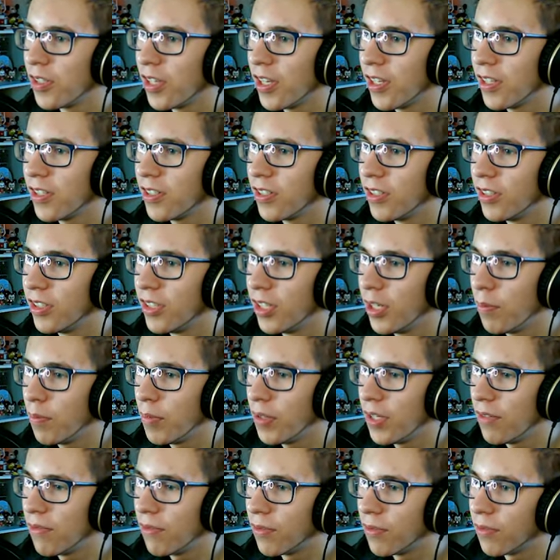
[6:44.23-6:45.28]
nie? Czyli
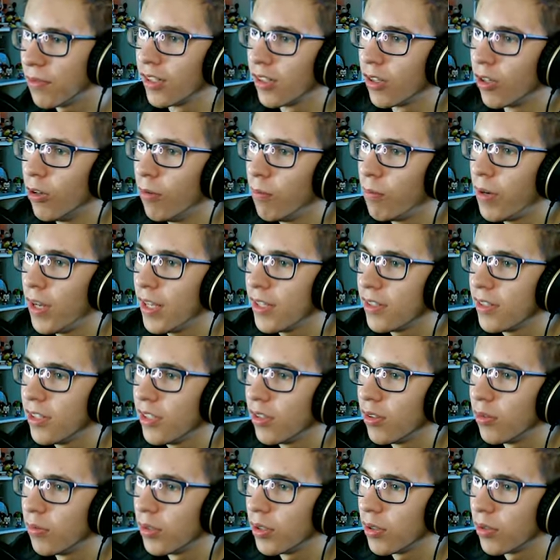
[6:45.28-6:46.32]
driplifów. Kompletnie
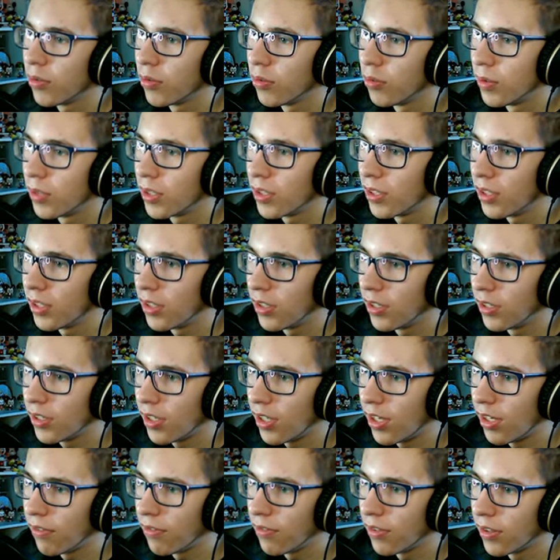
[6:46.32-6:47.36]
do mnie to tłumaczenie nie
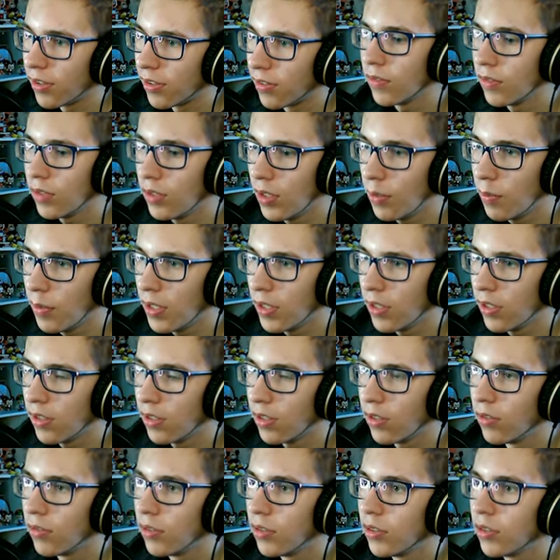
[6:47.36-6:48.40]
trafia będę
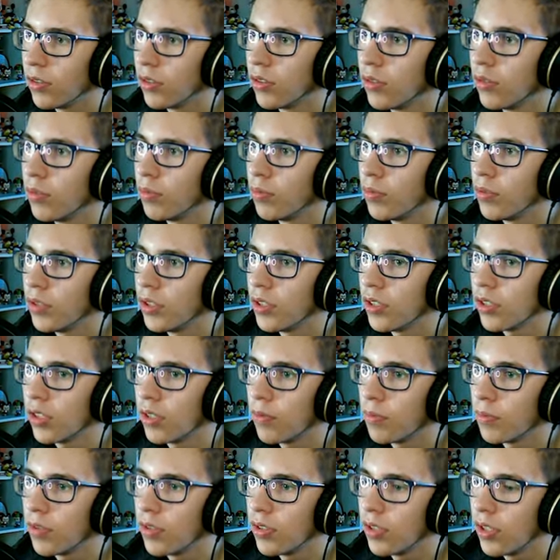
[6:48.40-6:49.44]
tego niszczył. Później sobie
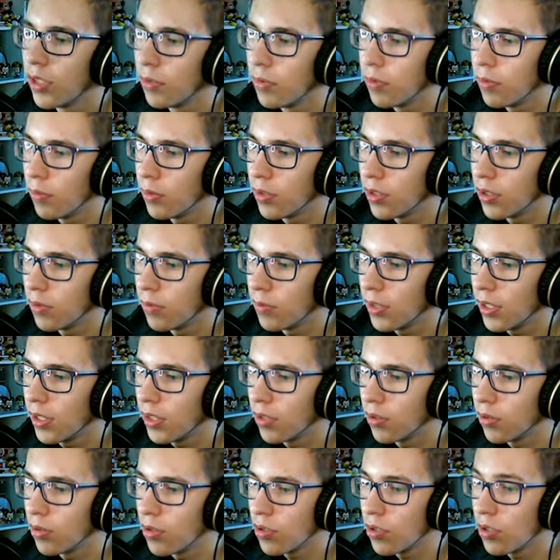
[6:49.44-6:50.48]
przyjdziemy i będziemy
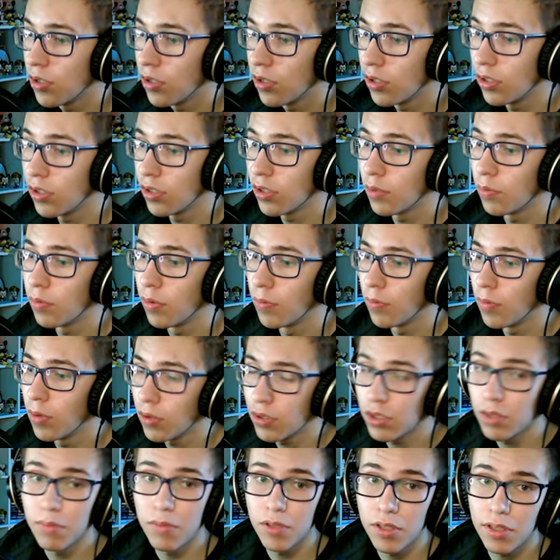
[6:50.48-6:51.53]
takie coś niszczyć, bo
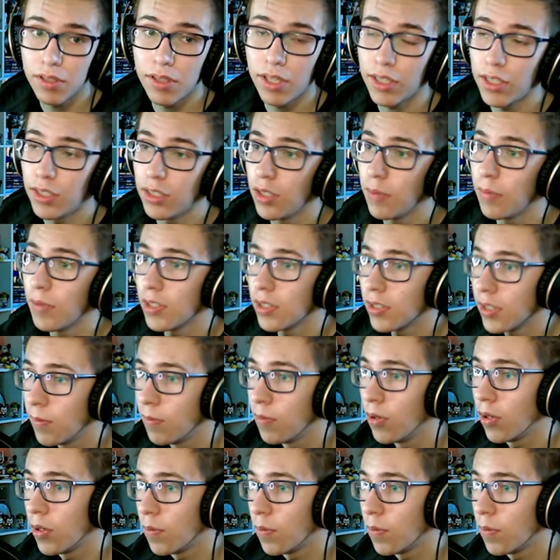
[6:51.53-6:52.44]
może mi się taki niebieski blok